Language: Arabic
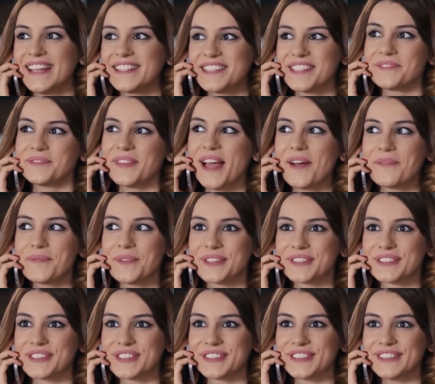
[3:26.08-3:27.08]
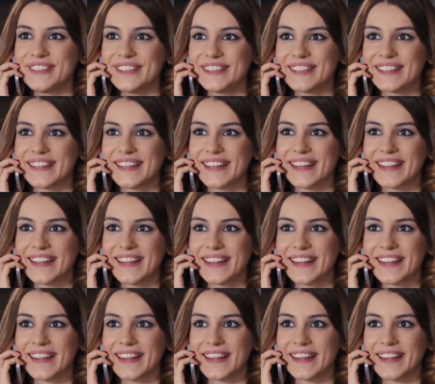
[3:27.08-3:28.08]
اللي شو اخبارك
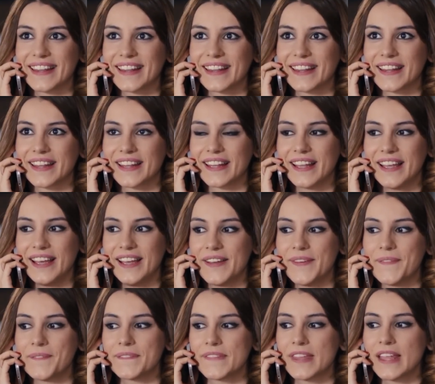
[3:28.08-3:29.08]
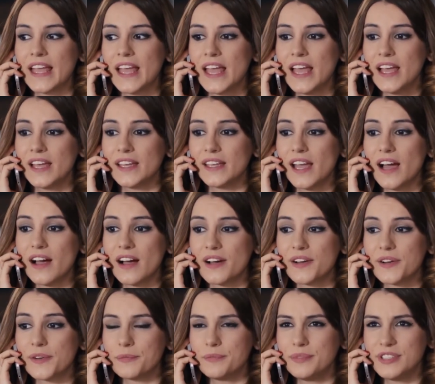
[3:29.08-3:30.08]
إيه،, ايه
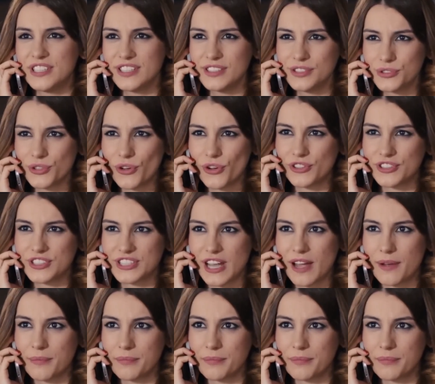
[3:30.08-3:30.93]
ايه, شو بدي اقول